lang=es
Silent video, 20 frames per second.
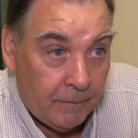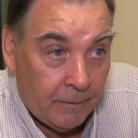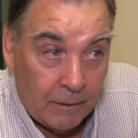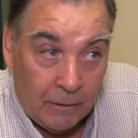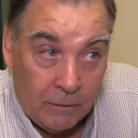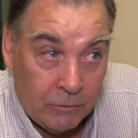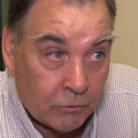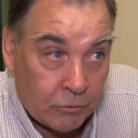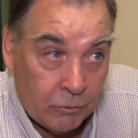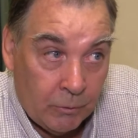
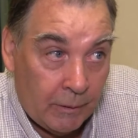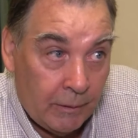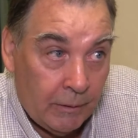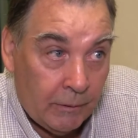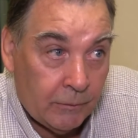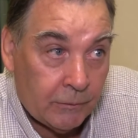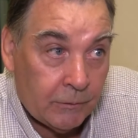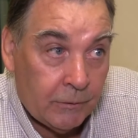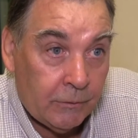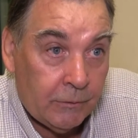de los
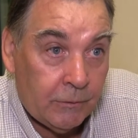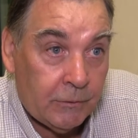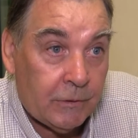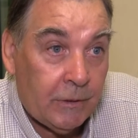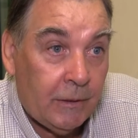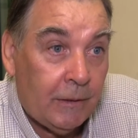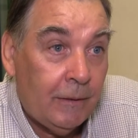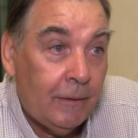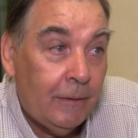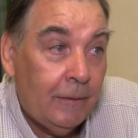sueldos.
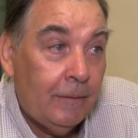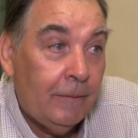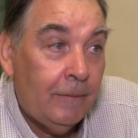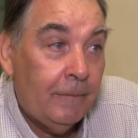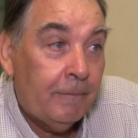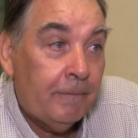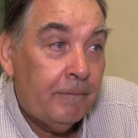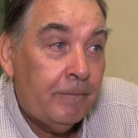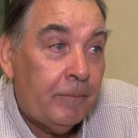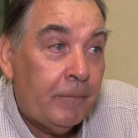Entonces, también
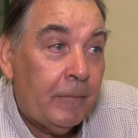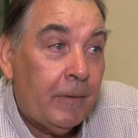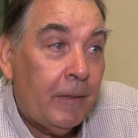se eh,